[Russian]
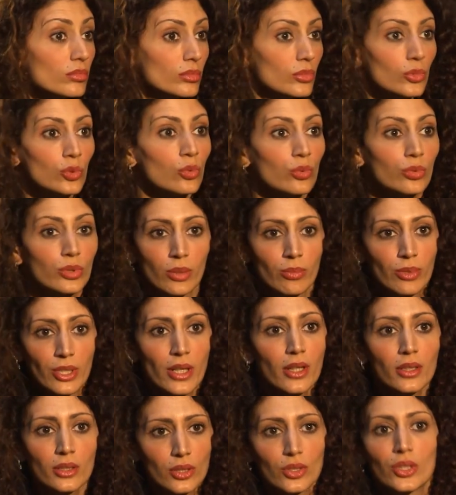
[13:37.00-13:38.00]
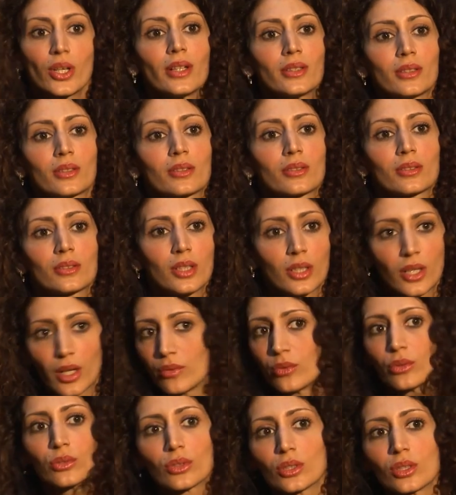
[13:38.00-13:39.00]
Ну, для меня это театр, для
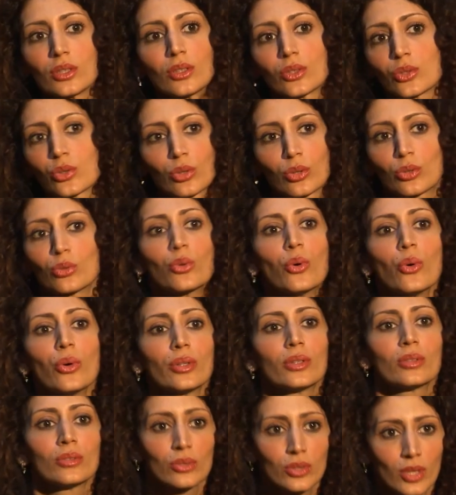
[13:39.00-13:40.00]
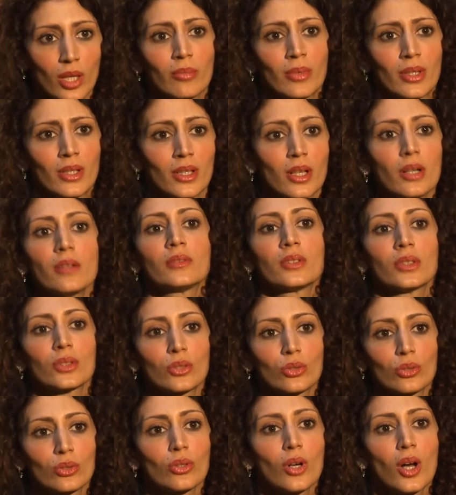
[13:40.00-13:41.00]
кого-то это что-то другое, но самое главное,
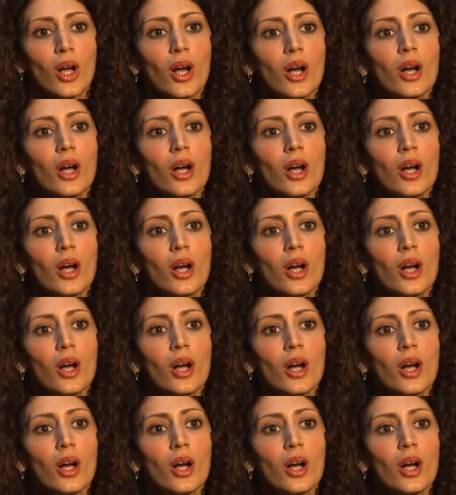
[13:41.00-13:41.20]
что